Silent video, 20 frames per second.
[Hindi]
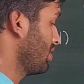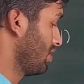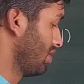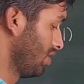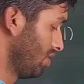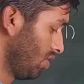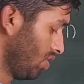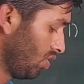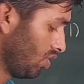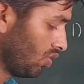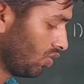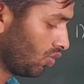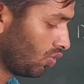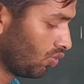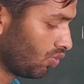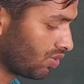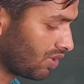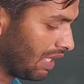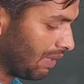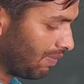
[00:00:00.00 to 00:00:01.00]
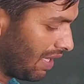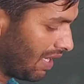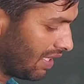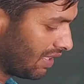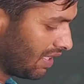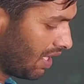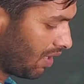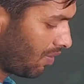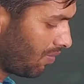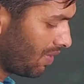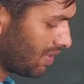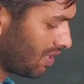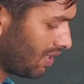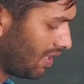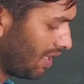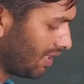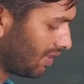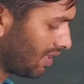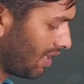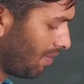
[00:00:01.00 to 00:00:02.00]
में दूसरा पार्ट दिया आपके पास
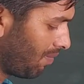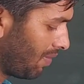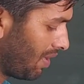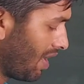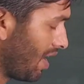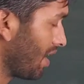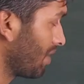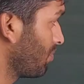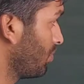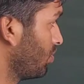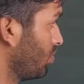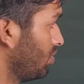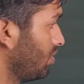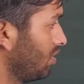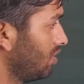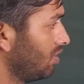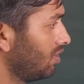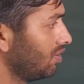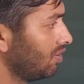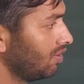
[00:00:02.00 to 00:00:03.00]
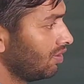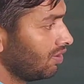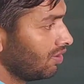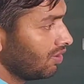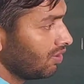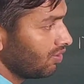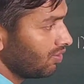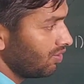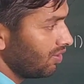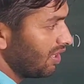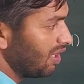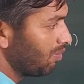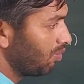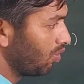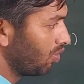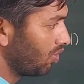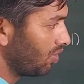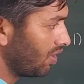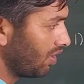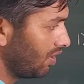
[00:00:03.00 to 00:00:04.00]
लेंथ ऑफ ब्लैक बोर्ड ये
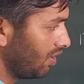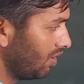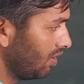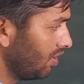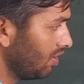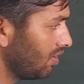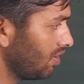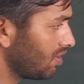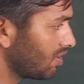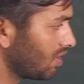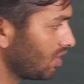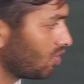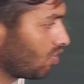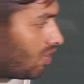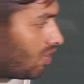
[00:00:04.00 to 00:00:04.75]
बोर्ड है इसकी